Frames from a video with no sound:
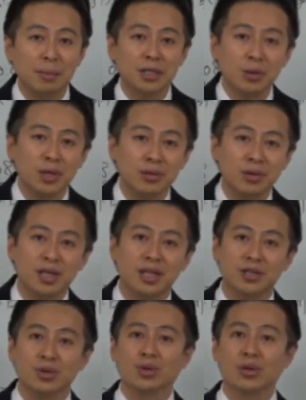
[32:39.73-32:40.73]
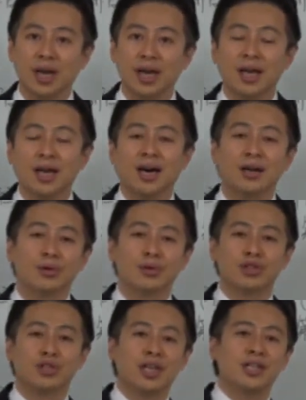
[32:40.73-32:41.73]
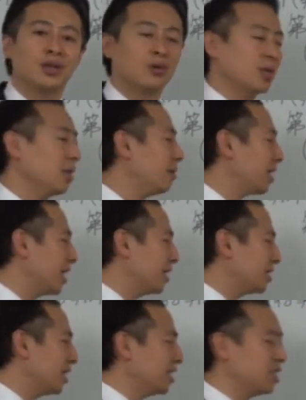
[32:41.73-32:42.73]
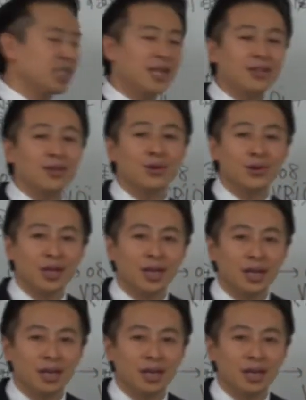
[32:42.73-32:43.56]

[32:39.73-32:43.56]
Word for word: まあ、それはそれでちょっとねあの主体者の方は現在にしたっていうふうに